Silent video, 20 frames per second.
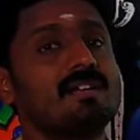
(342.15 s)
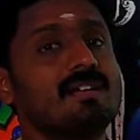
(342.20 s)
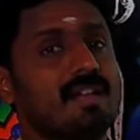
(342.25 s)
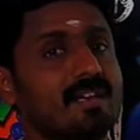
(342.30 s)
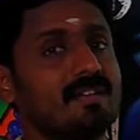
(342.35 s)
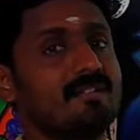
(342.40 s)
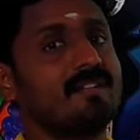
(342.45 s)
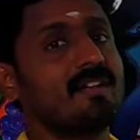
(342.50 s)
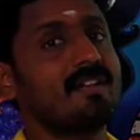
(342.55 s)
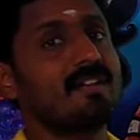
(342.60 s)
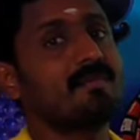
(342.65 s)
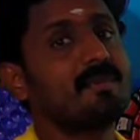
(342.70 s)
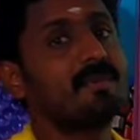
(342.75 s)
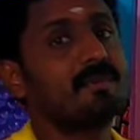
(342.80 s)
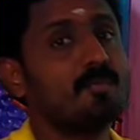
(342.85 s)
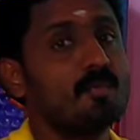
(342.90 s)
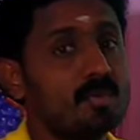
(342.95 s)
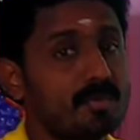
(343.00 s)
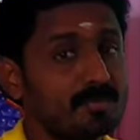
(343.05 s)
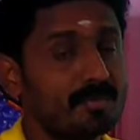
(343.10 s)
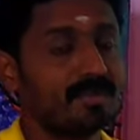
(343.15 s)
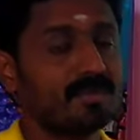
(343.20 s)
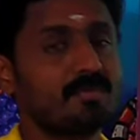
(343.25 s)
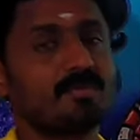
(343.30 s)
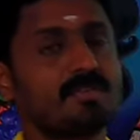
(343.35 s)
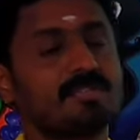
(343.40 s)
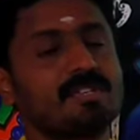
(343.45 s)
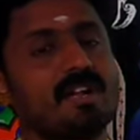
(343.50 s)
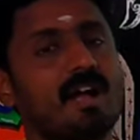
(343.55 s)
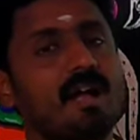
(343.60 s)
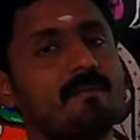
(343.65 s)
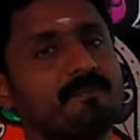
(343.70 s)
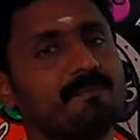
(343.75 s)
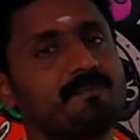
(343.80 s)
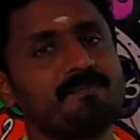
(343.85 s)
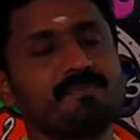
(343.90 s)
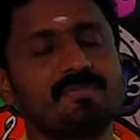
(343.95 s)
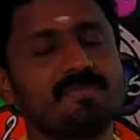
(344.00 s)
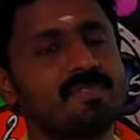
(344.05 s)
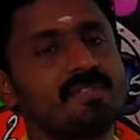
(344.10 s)
நல்ல வேலை நமக்கு மூணு மட்டும் கொடுத்துருக்கான்
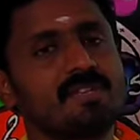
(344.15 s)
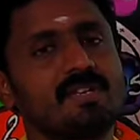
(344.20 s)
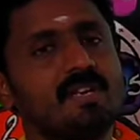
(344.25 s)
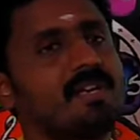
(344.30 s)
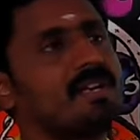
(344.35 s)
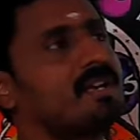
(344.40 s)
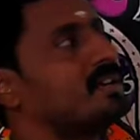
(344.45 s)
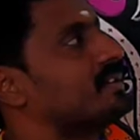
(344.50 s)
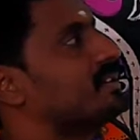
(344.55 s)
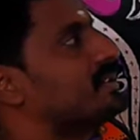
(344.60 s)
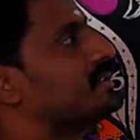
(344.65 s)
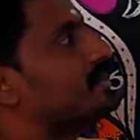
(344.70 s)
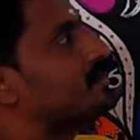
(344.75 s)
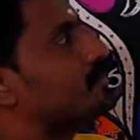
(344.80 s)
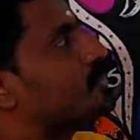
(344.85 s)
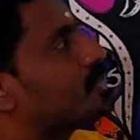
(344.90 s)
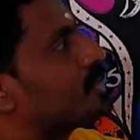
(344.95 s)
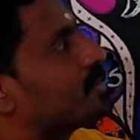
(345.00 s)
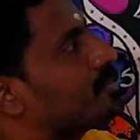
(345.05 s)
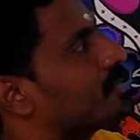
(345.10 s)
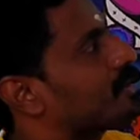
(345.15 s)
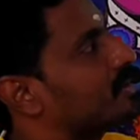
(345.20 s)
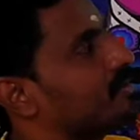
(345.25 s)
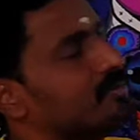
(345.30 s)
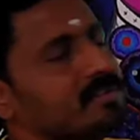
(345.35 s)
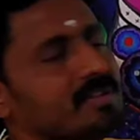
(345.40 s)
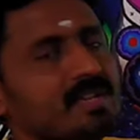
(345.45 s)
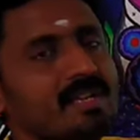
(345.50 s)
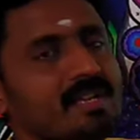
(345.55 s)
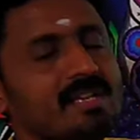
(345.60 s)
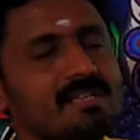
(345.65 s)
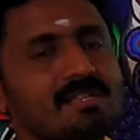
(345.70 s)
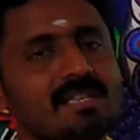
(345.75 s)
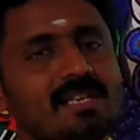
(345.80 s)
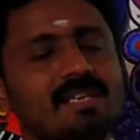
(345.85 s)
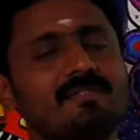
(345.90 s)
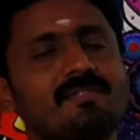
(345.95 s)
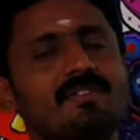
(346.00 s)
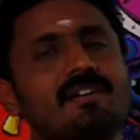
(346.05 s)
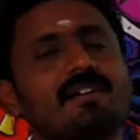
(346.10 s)
ரைட்டா இந்த மூணு மட்டும்
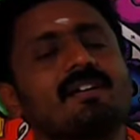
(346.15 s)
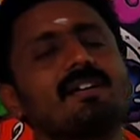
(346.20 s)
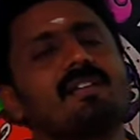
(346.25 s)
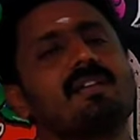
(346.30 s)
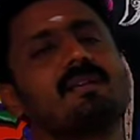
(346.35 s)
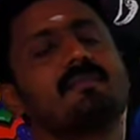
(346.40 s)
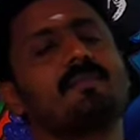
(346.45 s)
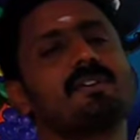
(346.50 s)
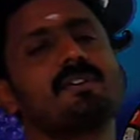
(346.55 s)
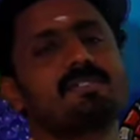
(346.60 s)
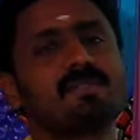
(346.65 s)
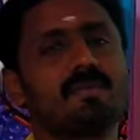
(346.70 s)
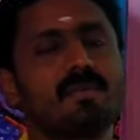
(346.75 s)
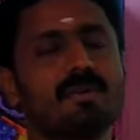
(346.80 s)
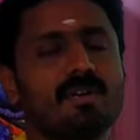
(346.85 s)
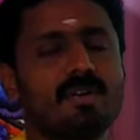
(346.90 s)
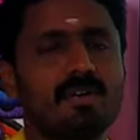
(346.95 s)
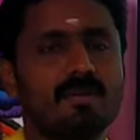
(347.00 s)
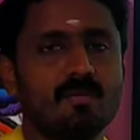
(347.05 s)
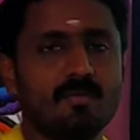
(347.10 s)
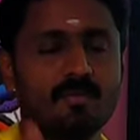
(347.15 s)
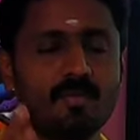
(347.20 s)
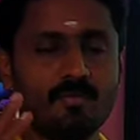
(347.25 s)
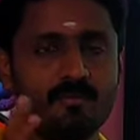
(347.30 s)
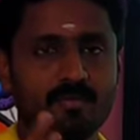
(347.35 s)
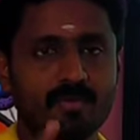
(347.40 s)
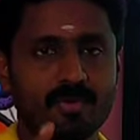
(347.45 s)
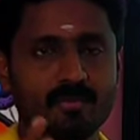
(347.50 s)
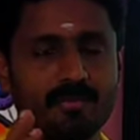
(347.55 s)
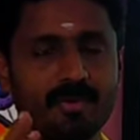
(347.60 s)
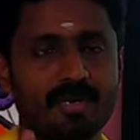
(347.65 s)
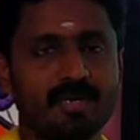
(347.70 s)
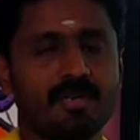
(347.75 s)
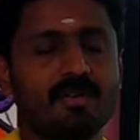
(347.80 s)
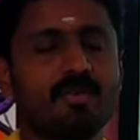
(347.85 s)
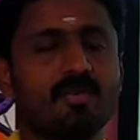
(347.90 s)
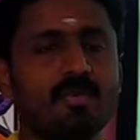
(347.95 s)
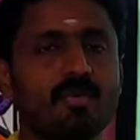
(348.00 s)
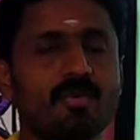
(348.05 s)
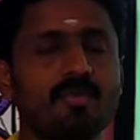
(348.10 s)
தெளிவாக நீங்கள் படிச்சுக்கோங்க ஒவ்வொரு பாயிண்ட்
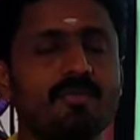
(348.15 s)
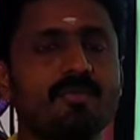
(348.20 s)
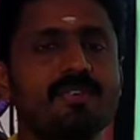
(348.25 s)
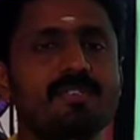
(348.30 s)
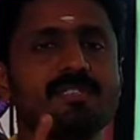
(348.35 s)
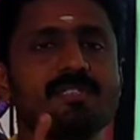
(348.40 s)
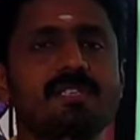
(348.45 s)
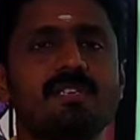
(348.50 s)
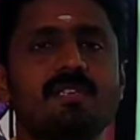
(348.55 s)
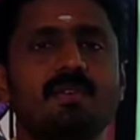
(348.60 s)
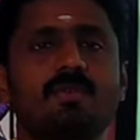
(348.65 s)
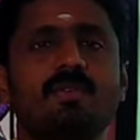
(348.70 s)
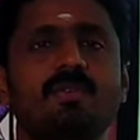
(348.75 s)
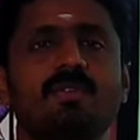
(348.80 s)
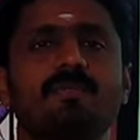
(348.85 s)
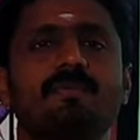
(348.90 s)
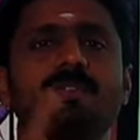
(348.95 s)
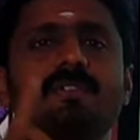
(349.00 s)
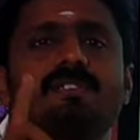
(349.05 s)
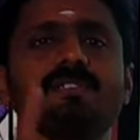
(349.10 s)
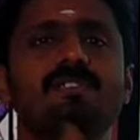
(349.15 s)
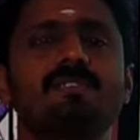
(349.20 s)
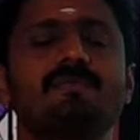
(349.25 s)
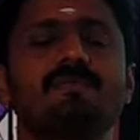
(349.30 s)
குளோரோஃபைசி ரோடோஃபைசி